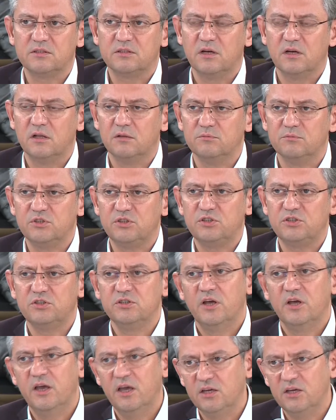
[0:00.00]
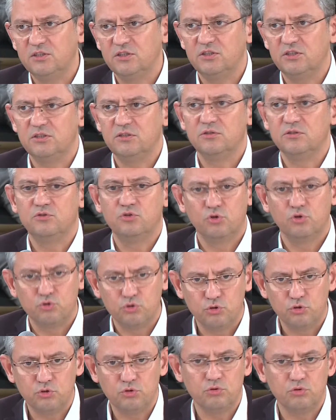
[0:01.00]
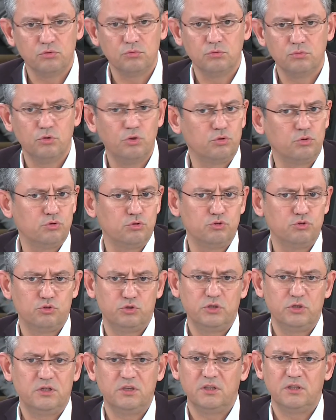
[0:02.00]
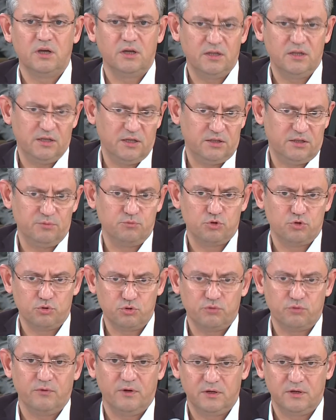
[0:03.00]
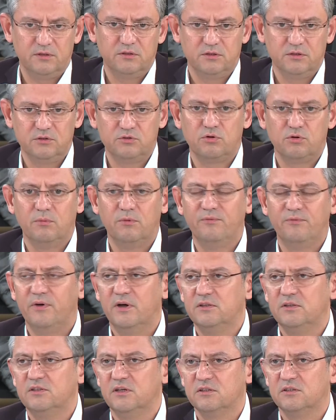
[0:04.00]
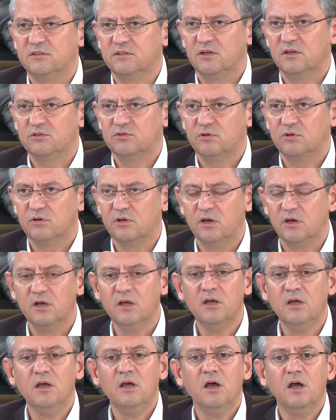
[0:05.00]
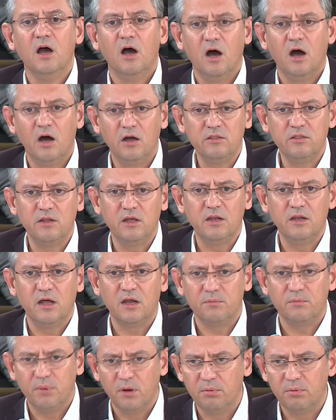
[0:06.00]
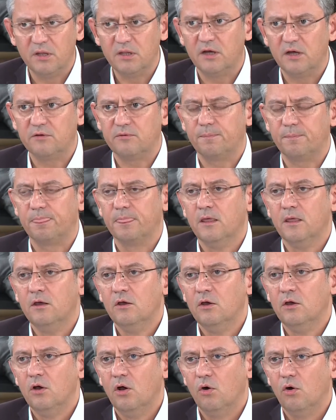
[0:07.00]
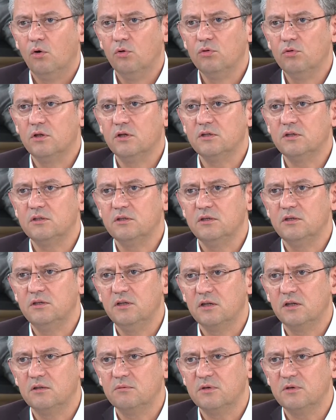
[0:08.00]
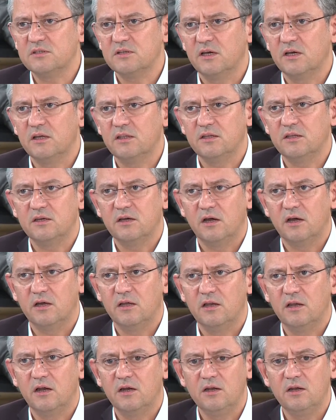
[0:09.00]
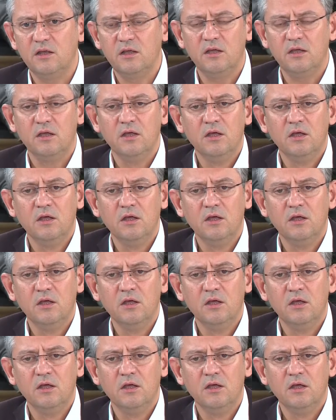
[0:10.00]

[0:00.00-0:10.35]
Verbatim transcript: kalmış eş, çocuk, 402 tane yetim çocuk vardı Soma faciasından sonra. Anneler, babalar, onların inanılmaz hayat hikayelerini